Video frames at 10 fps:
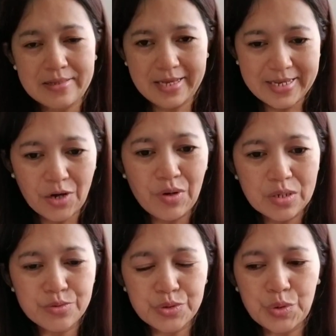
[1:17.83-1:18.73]
ginawa
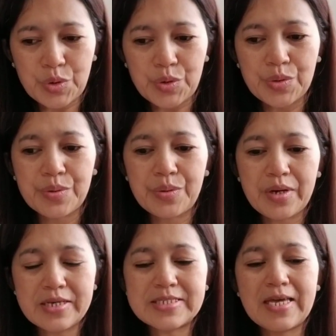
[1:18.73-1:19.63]
ko 'to
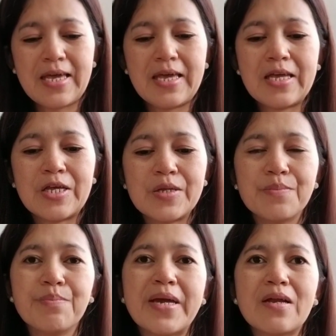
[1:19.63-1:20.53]
kasi
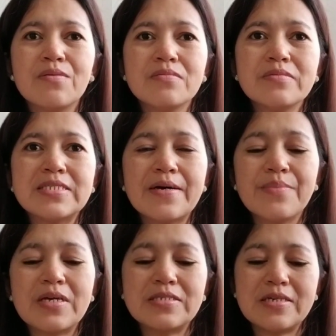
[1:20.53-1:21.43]
mayroong isang
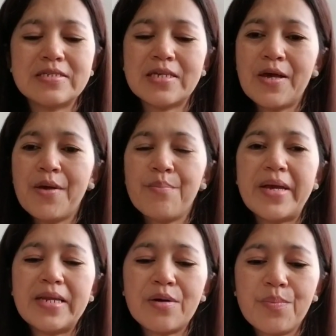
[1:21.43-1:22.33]
beses may
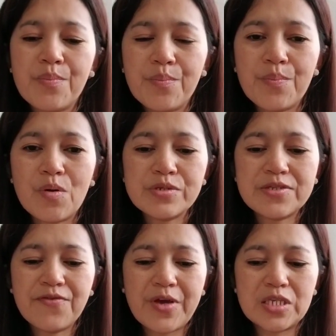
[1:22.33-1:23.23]
nag post sa
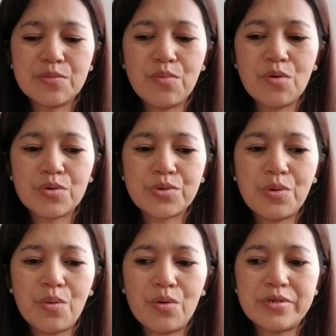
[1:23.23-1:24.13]
Facebook
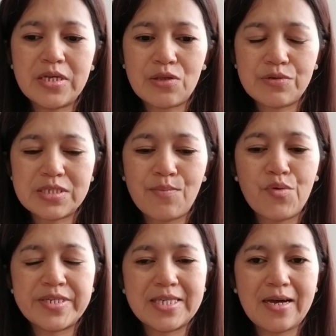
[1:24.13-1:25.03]
tungkol dito sa
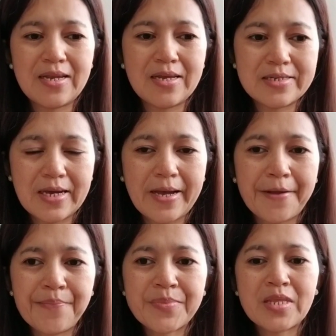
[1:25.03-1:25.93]
buhay sa Canada
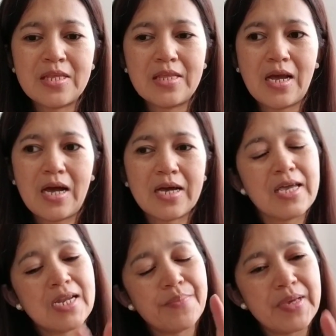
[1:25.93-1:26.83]
na ang
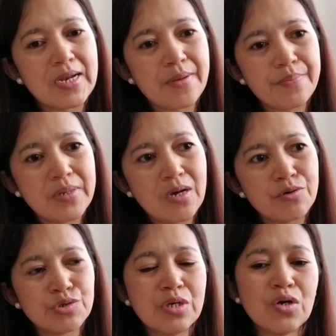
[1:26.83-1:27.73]
hirap-hirap daw.
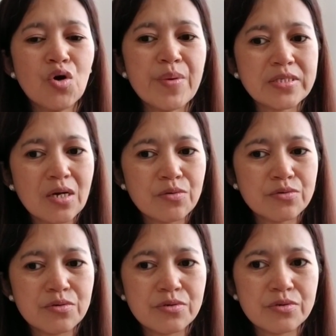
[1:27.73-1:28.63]
So, nag-comment ako
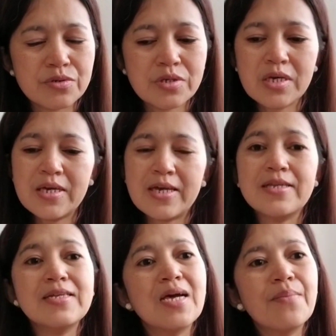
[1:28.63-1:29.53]
doon.
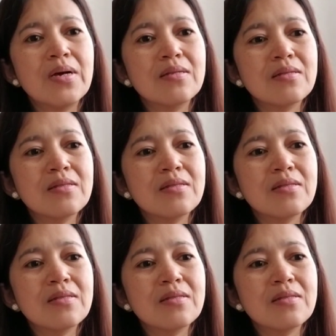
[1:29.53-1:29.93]
Hindi naman,